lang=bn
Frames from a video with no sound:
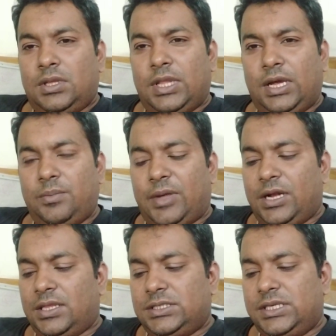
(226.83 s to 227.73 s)
দেখেন
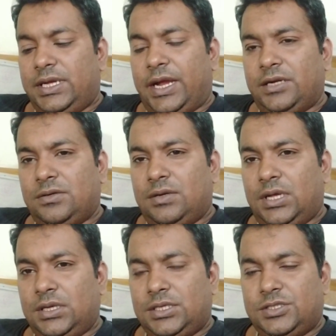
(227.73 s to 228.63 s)
বাংলাদেশে গাইডগুলা
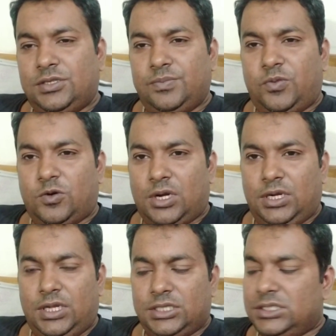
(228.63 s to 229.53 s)
কিছু ইম্পোর্টার
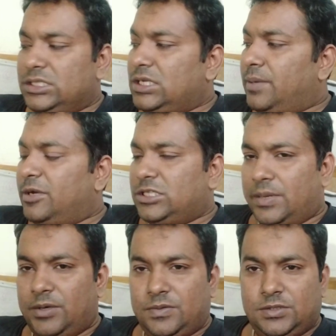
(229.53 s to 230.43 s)
নিয়ে আসে যেটা আমরা
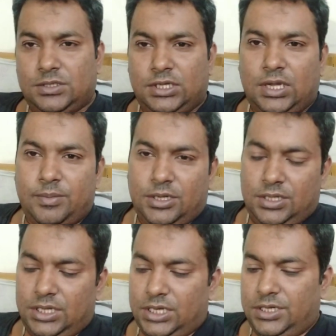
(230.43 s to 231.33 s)
সামনের বছর থেকে আমরা
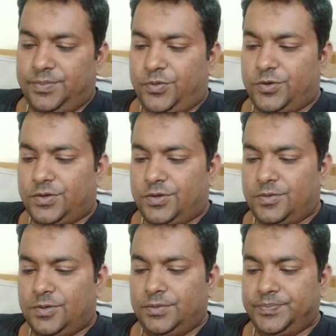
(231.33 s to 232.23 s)
ডিরেক্ট ইম্পোর্ট
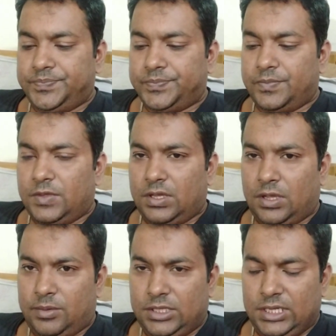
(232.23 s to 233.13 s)
করব
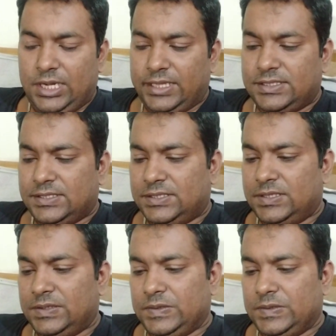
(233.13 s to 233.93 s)
আমাদের লাইসেন্সে